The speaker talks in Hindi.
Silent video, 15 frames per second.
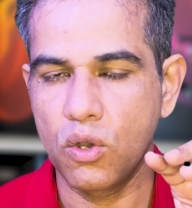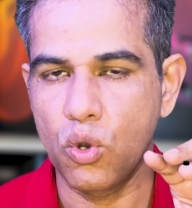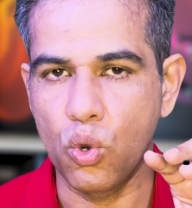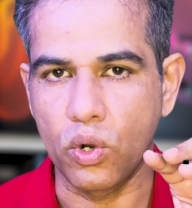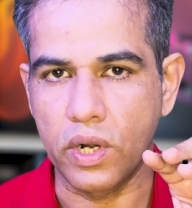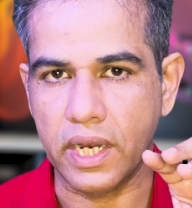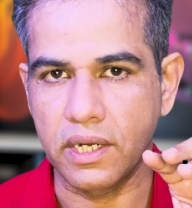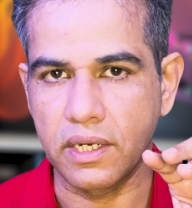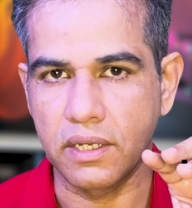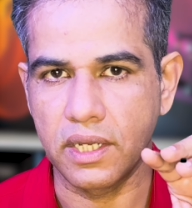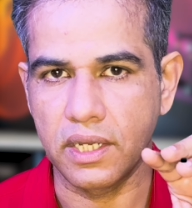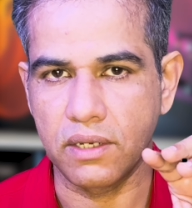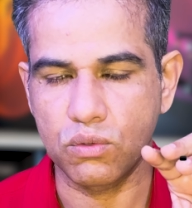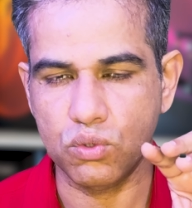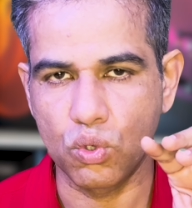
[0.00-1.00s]
होल्ड
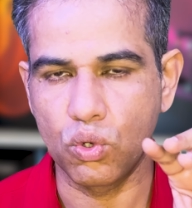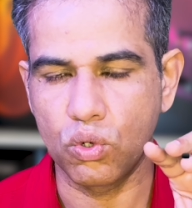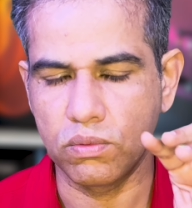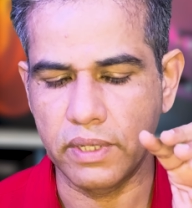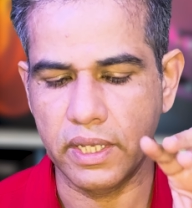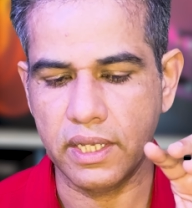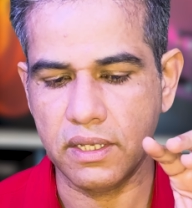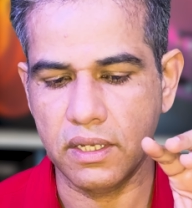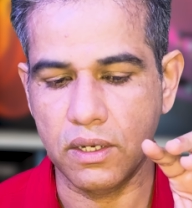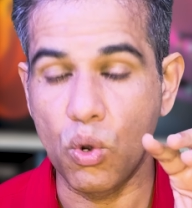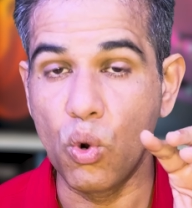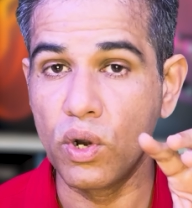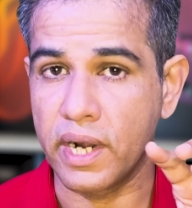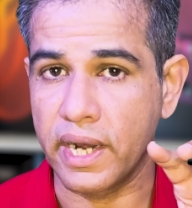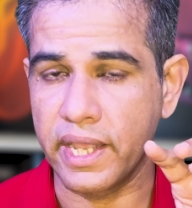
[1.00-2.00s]
रख उसको एक
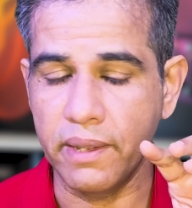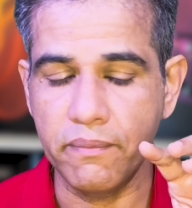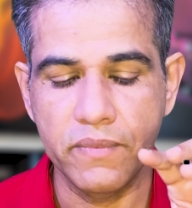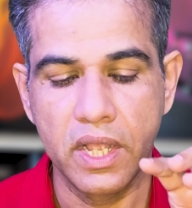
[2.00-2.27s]
होल्ड रखें